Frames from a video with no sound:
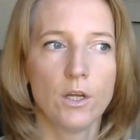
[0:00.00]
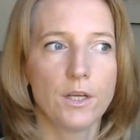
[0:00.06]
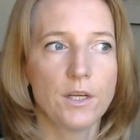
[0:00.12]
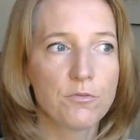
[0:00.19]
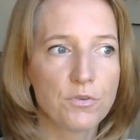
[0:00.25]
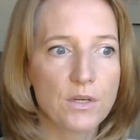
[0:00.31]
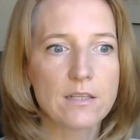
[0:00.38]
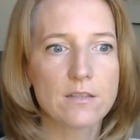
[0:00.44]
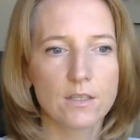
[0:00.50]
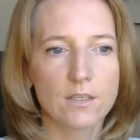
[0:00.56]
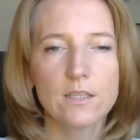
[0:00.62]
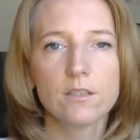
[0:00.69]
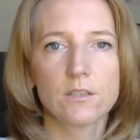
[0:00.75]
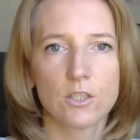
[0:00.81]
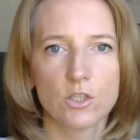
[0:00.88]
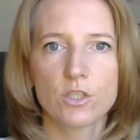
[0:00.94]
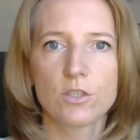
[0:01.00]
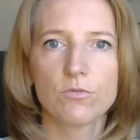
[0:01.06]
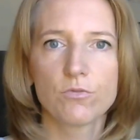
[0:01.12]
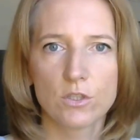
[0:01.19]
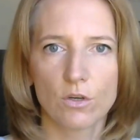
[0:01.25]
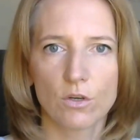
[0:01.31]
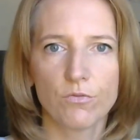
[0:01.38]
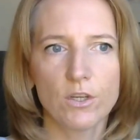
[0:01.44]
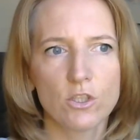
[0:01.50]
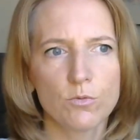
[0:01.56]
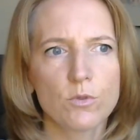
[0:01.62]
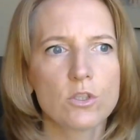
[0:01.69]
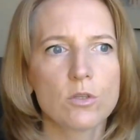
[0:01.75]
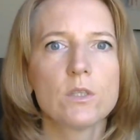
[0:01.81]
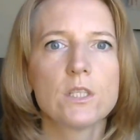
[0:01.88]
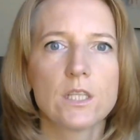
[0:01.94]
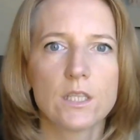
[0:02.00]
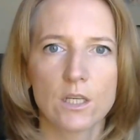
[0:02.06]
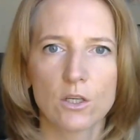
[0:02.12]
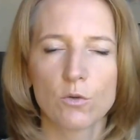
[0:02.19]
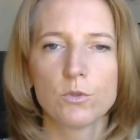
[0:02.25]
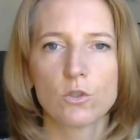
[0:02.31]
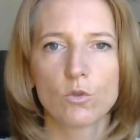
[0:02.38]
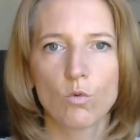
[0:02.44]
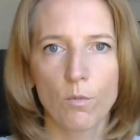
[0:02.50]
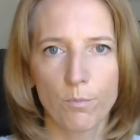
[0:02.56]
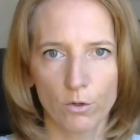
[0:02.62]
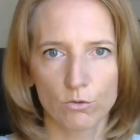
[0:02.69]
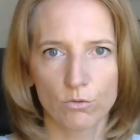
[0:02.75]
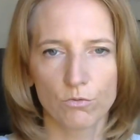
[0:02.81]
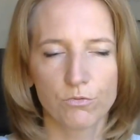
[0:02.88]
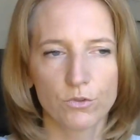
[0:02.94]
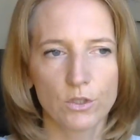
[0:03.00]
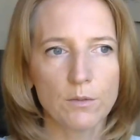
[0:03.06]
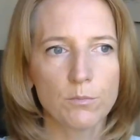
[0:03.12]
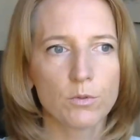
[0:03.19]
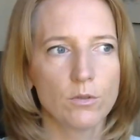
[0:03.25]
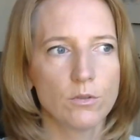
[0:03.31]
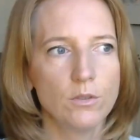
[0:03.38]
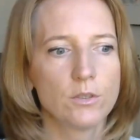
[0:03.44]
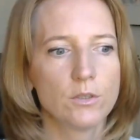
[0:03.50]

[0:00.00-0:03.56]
i wiedz, kiedy też się wycofać, żeby sobie nie narobić kłopotów, nie? Bo